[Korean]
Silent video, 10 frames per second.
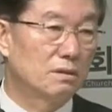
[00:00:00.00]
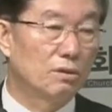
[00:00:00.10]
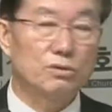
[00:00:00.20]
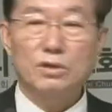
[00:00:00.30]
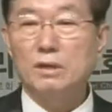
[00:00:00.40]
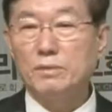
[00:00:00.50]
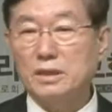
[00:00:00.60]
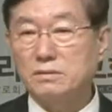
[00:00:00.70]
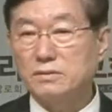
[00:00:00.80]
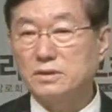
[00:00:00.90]
어떻게
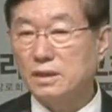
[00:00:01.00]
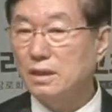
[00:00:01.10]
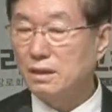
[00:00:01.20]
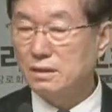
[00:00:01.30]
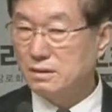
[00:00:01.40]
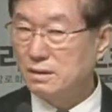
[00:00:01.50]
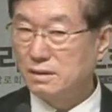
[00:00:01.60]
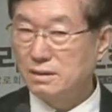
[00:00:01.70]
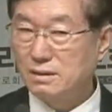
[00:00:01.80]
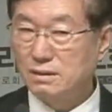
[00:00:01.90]
말씀을 사랑하는데,
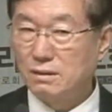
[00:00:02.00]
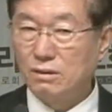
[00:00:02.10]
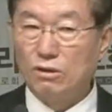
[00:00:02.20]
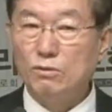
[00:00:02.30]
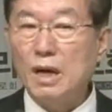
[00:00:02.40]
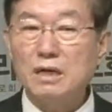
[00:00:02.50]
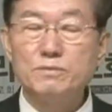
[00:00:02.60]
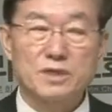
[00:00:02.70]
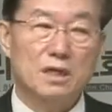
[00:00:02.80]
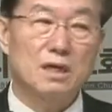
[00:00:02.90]

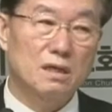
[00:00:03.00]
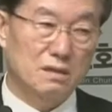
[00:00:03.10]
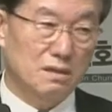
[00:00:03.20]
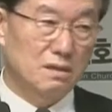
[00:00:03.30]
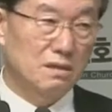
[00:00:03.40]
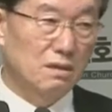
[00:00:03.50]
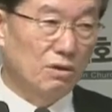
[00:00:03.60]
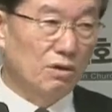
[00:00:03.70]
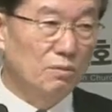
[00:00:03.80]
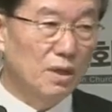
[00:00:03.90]
얼마큼 사랑하는데,
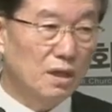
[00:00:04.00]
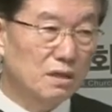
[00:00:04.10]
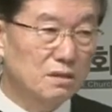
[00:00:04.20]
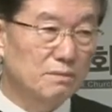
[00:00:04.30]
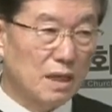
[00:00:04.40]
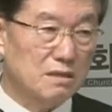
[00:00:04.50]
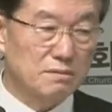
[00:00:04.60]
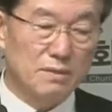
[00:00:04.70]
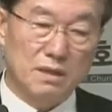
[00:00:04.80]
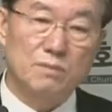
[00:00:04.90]
얼마나 그
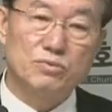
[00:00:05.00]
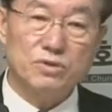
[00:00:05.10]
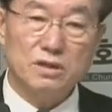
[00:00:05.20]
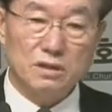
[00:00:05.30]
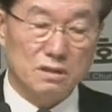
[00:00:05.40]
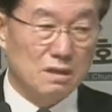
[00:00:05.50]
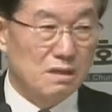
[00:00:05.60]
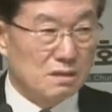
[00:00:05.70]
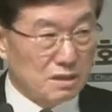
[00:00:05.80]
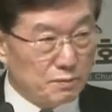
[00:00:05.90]
말씀의 뿌리를
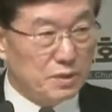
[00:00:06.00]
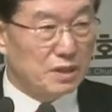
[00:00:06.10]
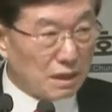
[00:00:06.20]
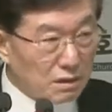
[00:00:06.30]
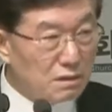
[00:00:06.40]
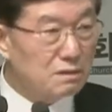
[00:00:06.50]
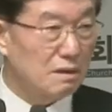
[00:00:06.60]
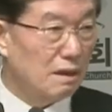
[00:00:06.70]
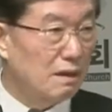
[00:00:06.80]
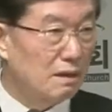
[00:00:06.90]
깊이
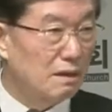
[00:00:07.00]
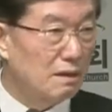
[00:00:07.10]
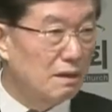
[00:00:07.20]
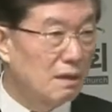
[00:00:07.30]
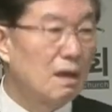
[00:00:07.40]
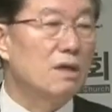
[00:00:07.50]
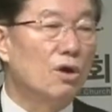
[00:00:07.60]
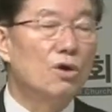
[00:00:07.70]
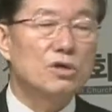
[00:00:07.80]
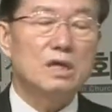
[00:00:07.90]
내렸는데,
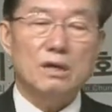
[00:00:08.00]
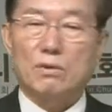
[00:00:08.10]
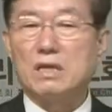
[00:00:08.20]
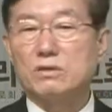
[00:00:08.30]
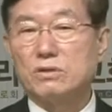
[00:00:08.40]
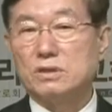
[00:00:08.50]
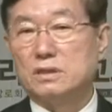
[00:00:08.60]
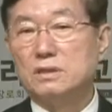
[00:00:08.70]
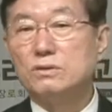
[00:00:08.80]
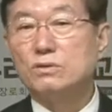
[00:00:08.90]
여기에 관건이
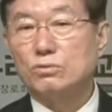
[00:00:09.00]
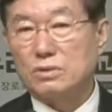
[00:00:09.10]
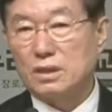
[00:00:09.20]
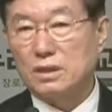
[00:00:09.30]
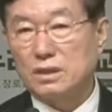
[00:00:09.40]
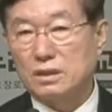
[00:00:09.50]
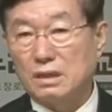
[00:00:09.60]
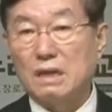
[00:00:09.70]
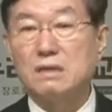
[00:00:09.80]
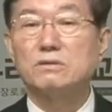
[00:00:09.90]
있는
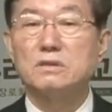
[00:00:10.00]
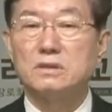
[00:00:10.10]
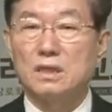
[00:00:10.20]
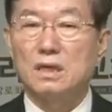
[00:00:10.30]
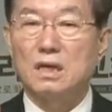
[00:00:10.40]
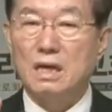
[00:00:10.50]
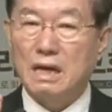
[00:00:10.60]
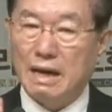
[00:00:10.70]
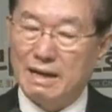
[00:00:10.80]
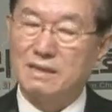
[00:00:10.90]
거구나라는 것을 제가
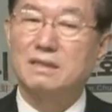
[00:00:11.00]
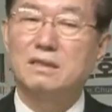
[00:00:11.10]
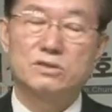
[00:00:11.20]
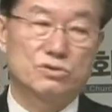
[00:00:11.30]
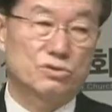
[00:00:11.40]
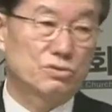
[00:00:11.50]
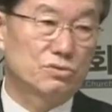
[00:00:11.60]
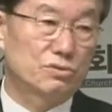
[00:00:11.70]
알게 됐죠.